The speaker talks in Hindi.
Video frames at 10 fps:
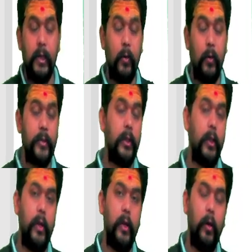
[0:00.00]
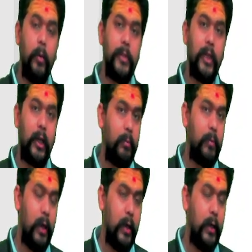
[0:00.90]
कॉस्ट अकाउंटिंग का ऑब्जेक्टिव
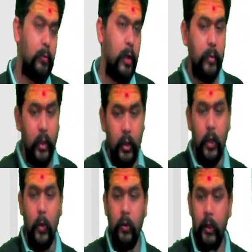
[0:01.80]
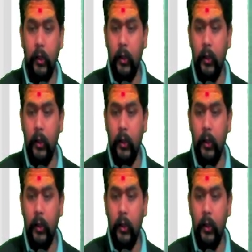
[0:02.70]
क्या है तो आप यही कहोगे